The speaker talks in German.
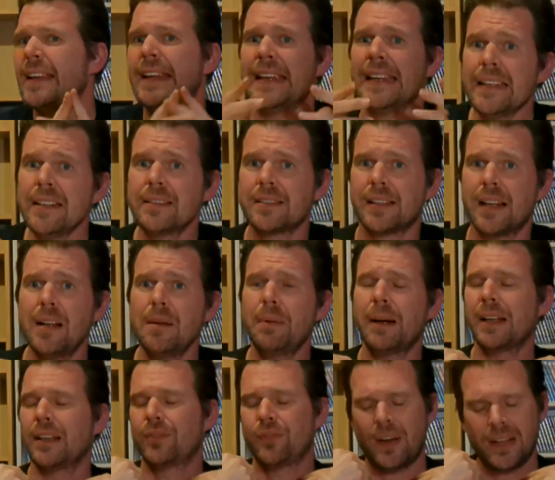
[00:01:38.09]
Ich
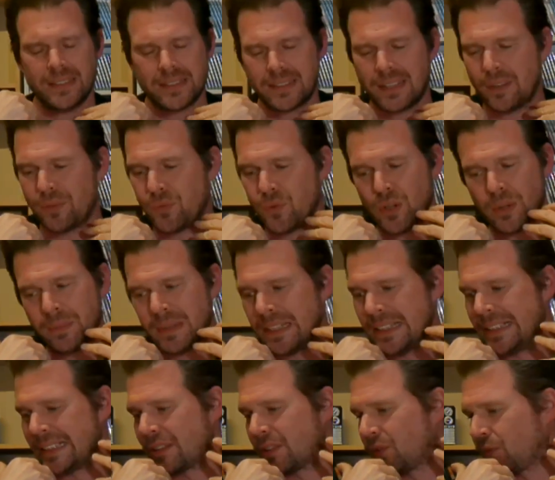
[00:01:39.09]
selber, ich weiß, der Film
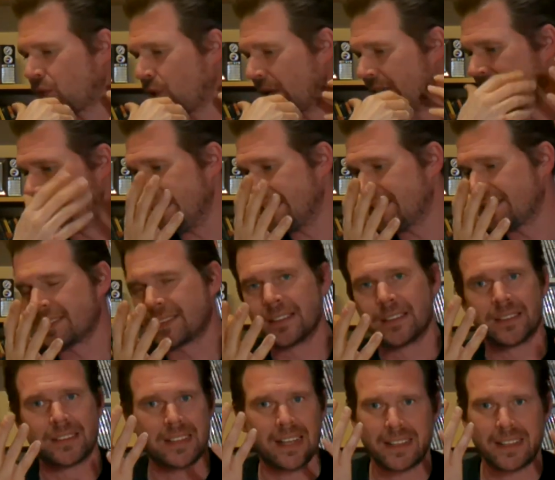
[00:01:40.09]
ist vernichtend.